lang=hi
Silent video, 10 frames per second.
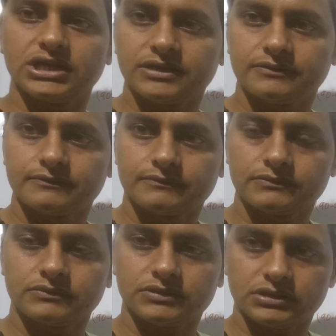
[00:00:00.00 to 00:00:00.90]
दें
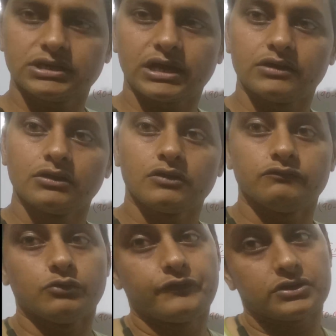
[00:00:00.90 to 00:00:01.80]
ठीक है
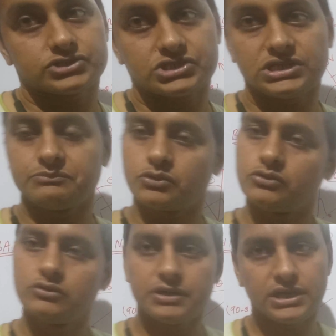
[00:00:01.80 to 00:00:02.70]
वो वेलोसिटी हमको
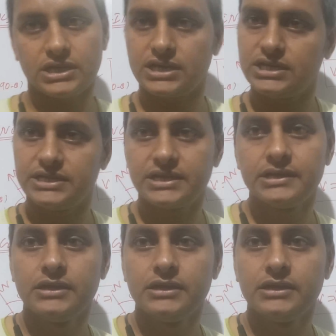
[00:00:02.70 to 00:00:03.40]
निकालनी है